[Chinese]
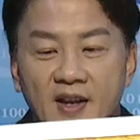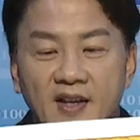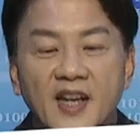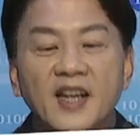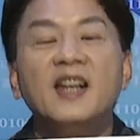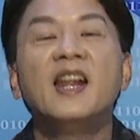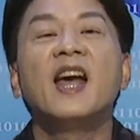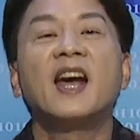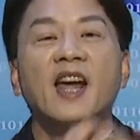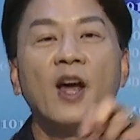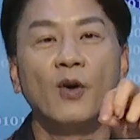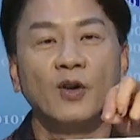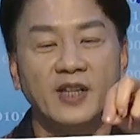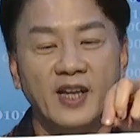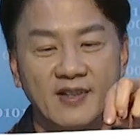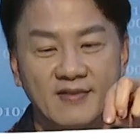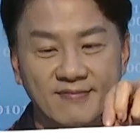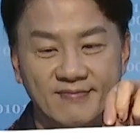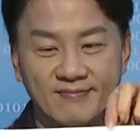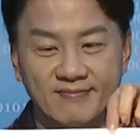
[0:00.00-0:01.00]
你念给我
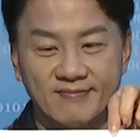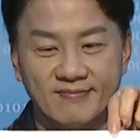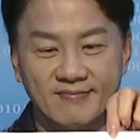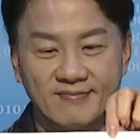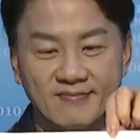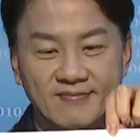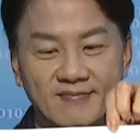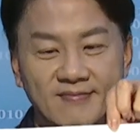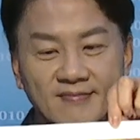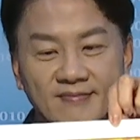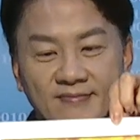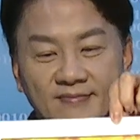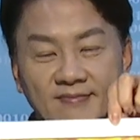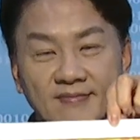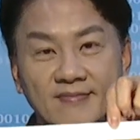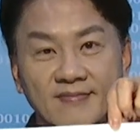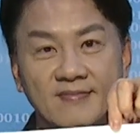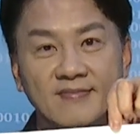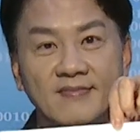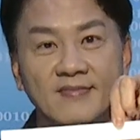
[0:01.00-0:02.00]
听，
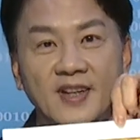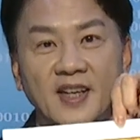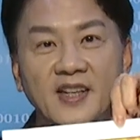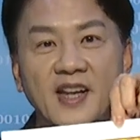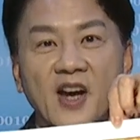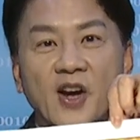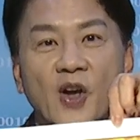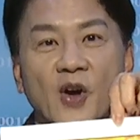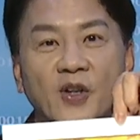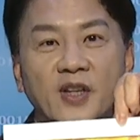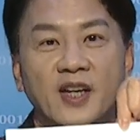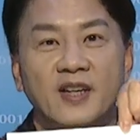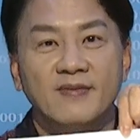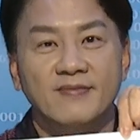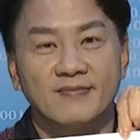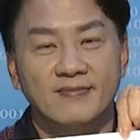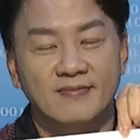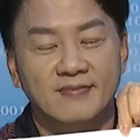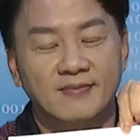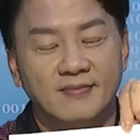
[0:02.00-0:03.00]
你念给我
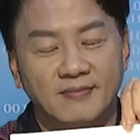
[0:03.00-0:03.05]
听，